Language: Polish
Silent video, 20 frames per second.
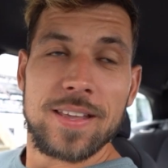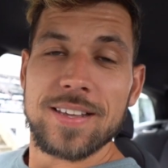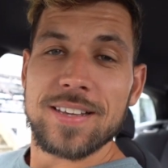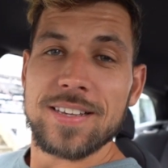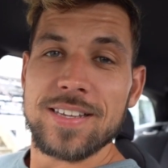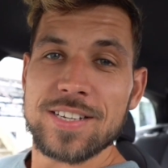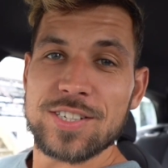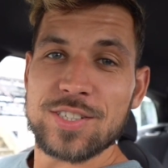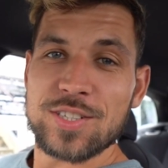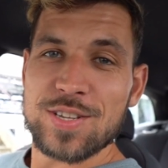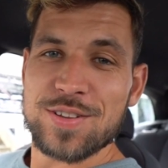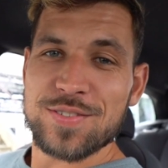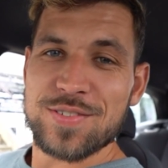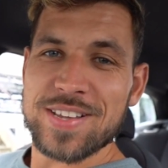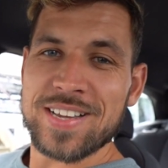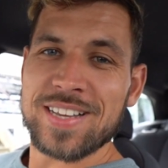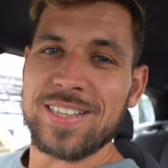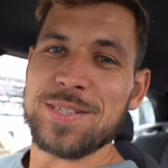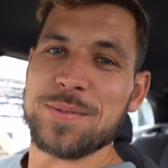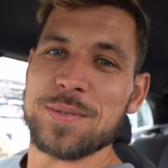E, jeszcze nie
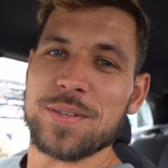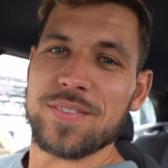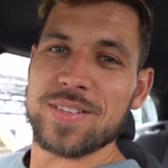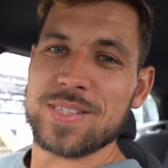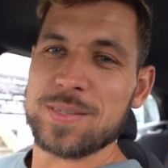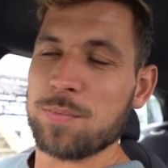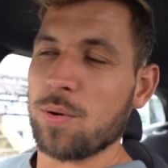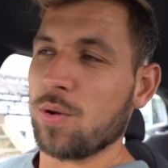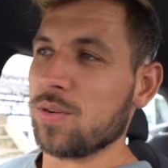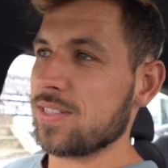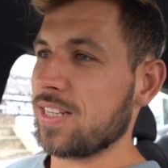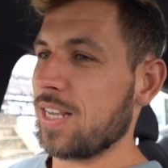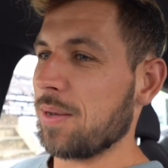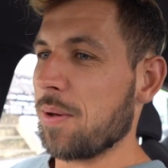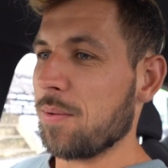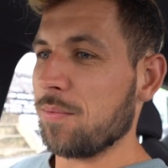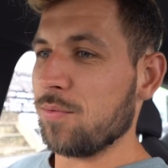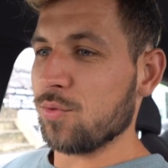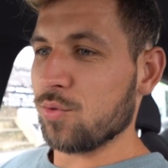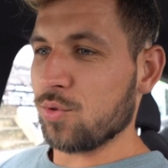wyjechaliśmy nawet z Polski,
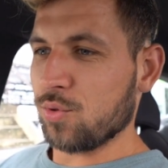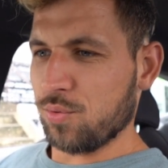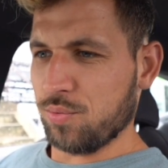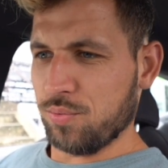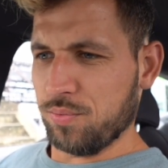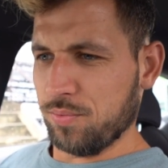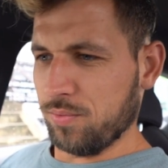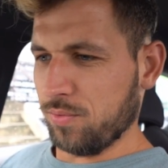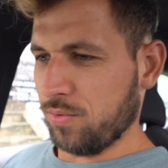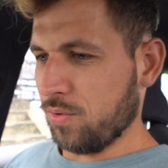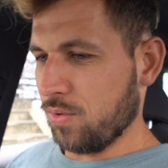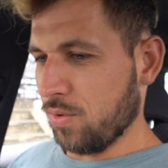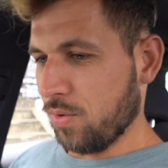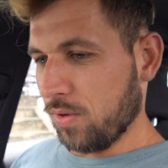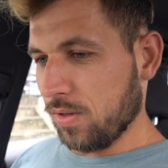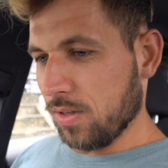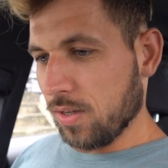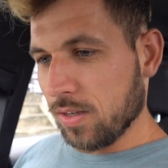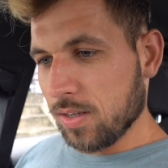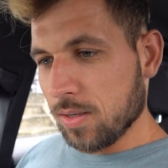mamy już,
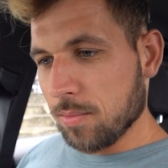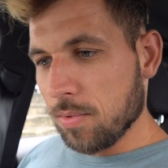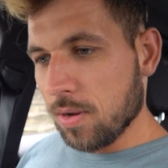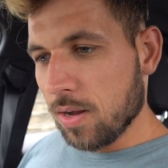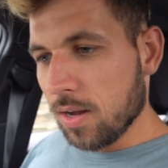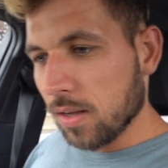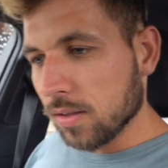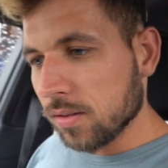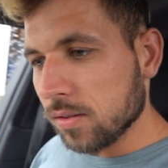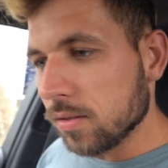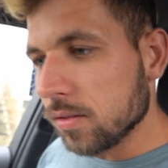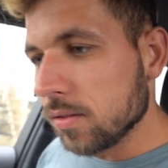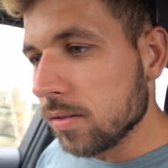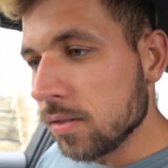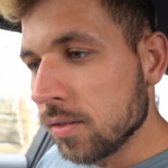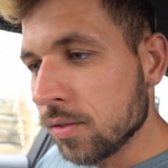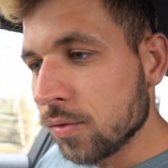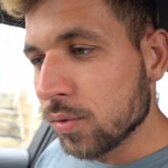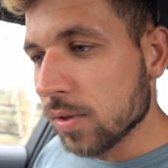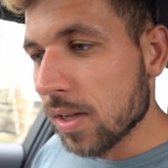kurde, chyba
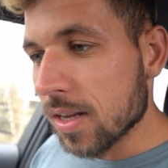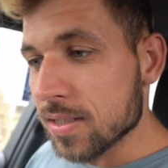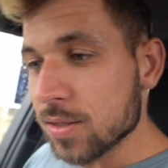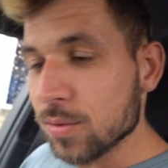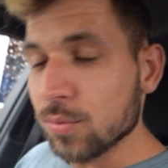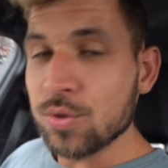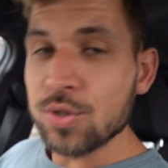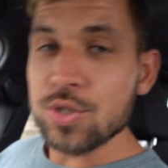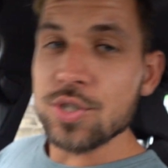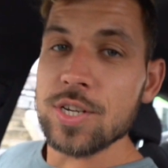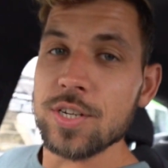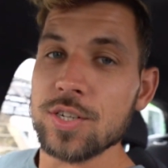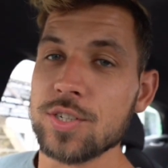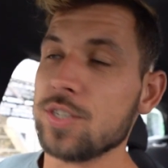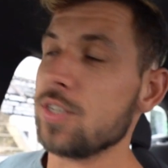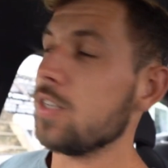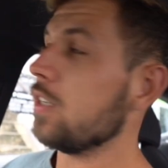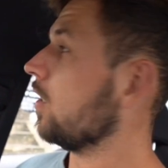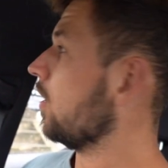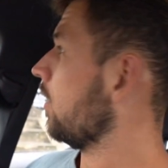
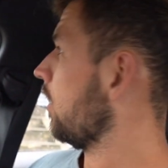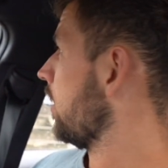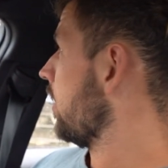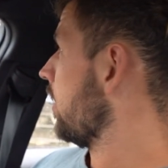12.30,